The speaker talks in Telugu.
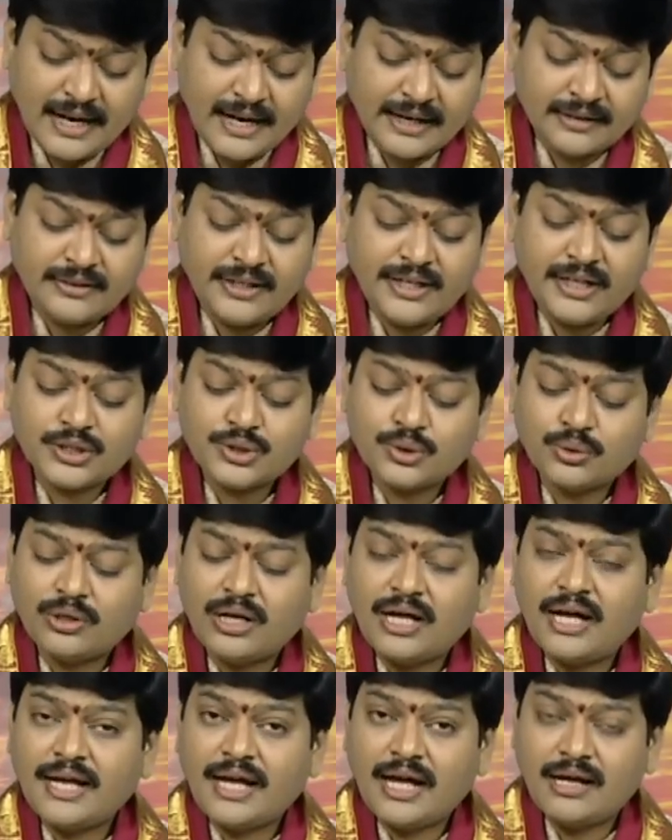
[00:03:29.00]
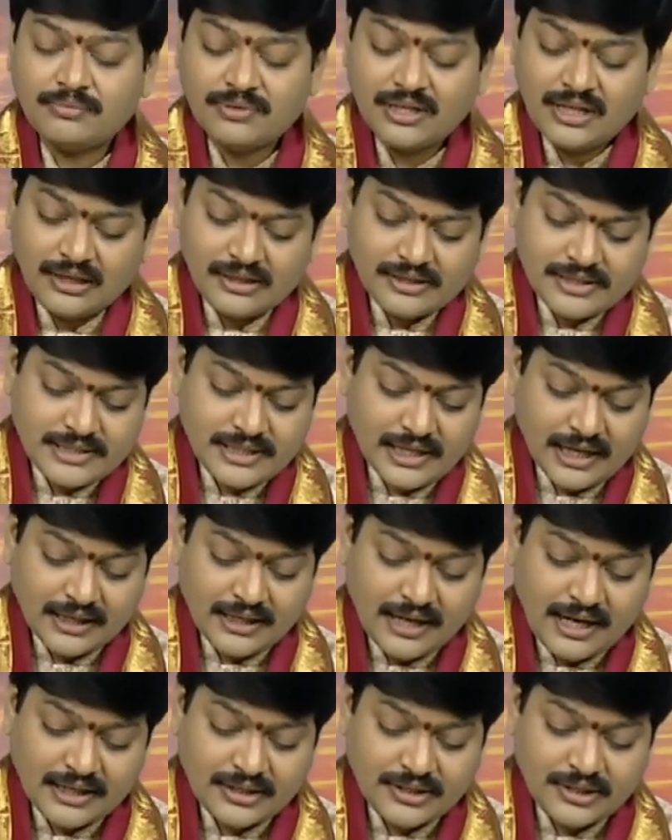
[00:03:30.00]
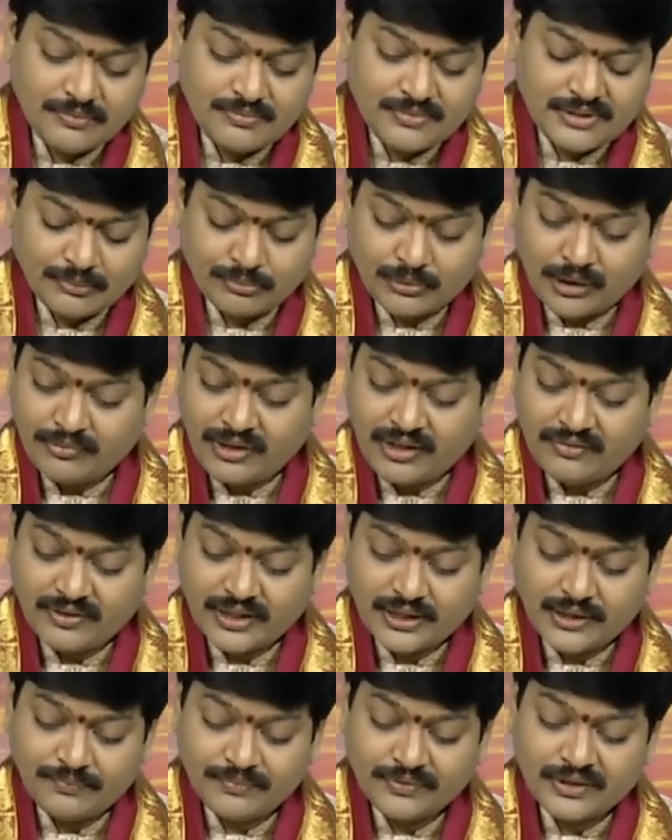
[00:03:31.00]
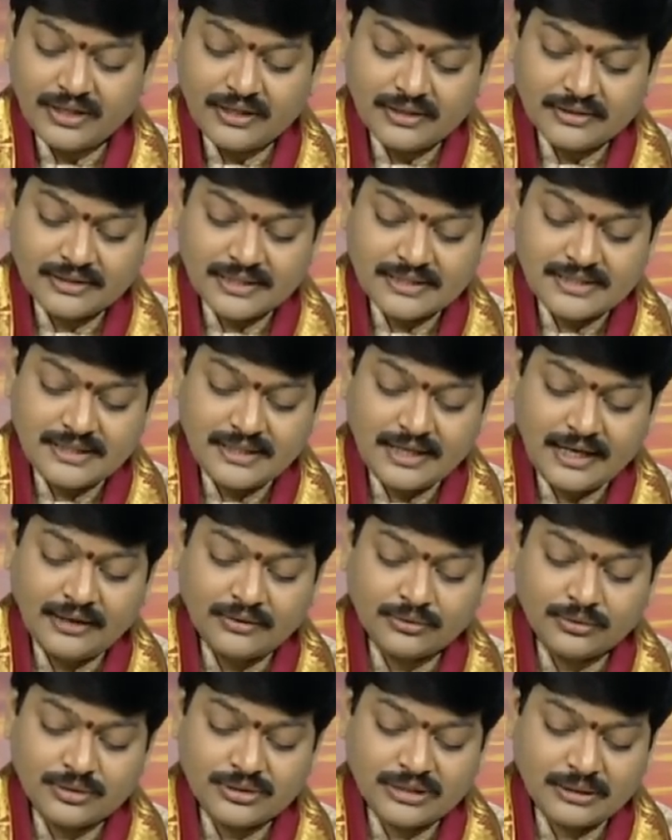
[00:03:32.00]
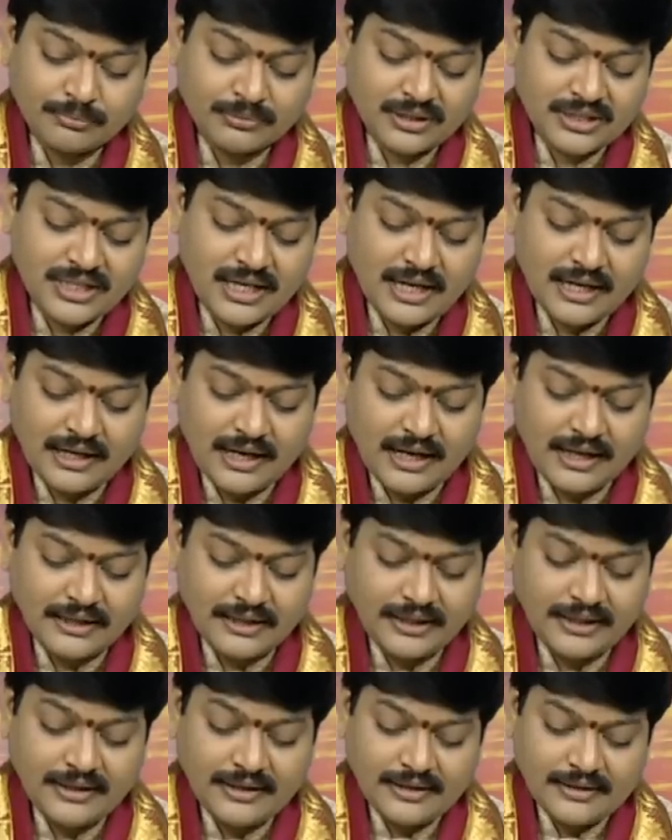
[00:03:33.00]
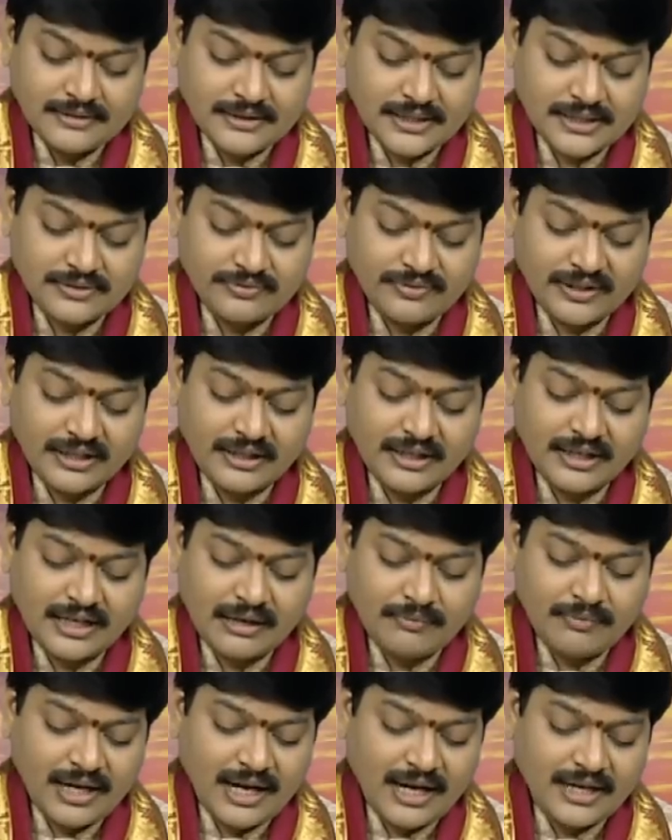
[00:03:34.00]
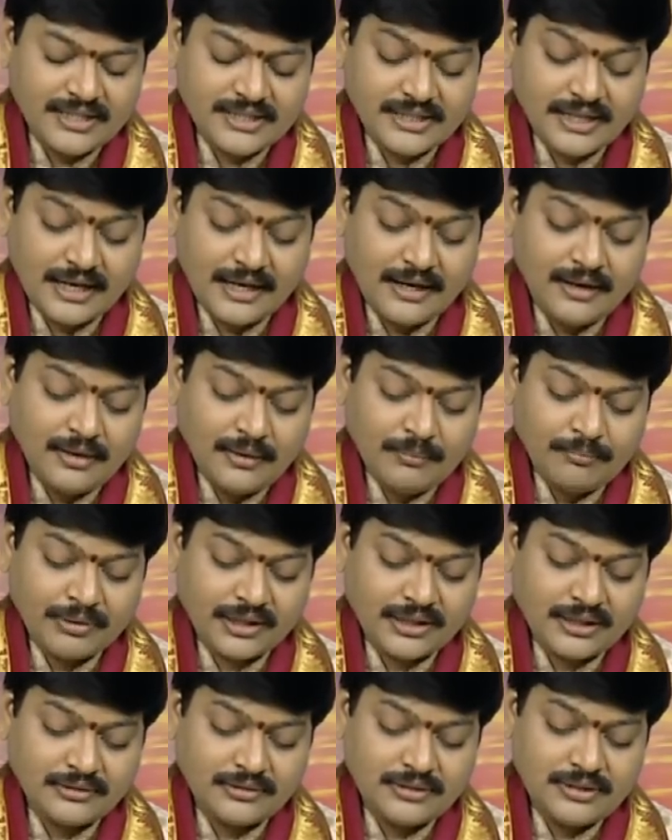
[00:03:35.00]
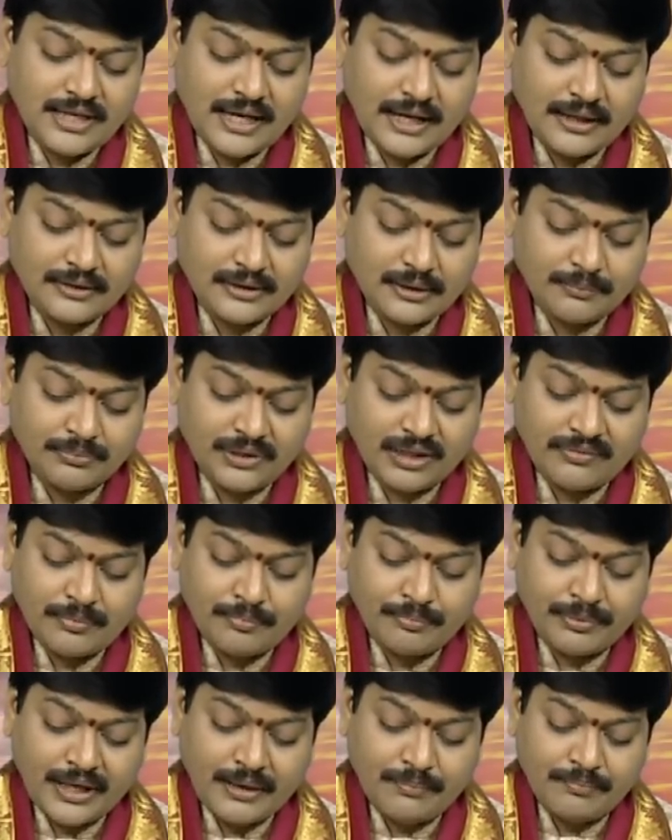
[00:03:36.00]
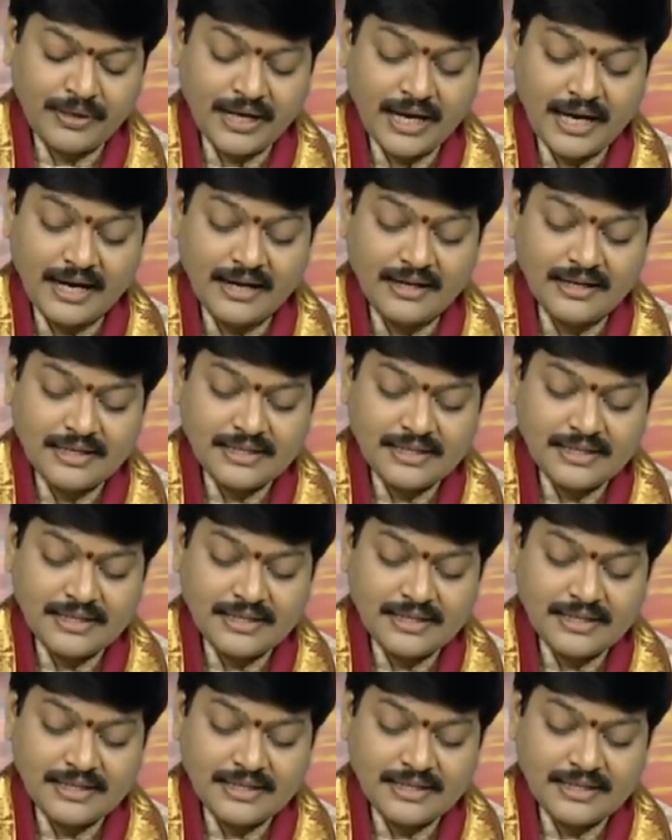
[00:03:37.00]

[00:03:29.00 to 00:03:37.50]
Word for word: కార్తీక శుక్లాయాం శాఖాఖ్యం సప్తమీ వ్రతం తస్యాంతు సప్తశాఖాని సప్తశాఖాని సస్వర్ణకమలాని చ ప్రదత్యా విప్రేభ్య